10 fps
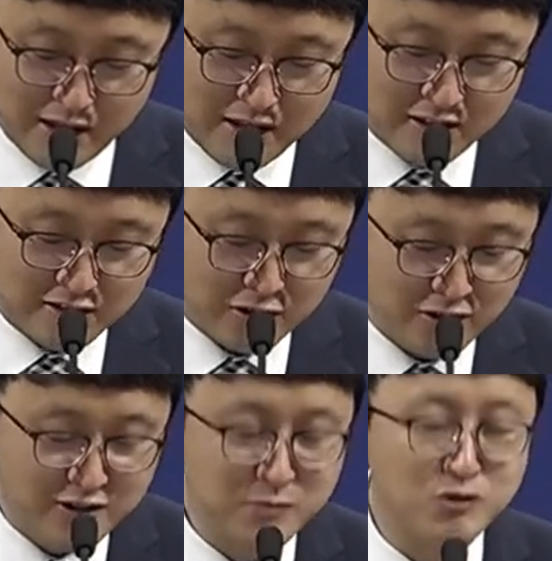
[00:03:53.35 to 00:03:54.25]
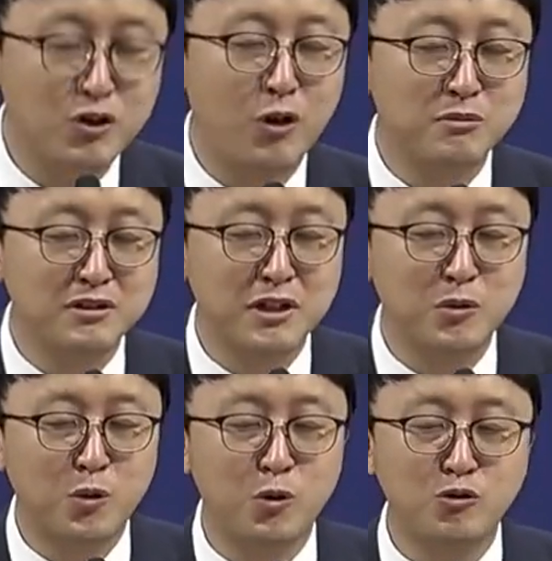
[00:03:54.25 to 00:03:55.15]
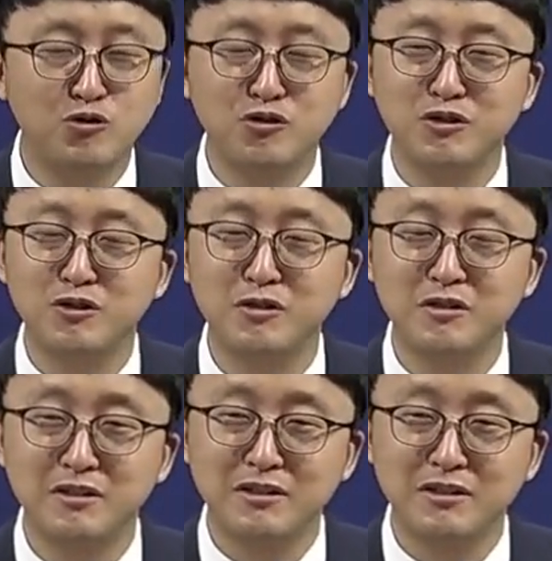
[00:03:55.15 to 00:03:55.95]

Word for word: 그럴 의무가 없는데도 루슨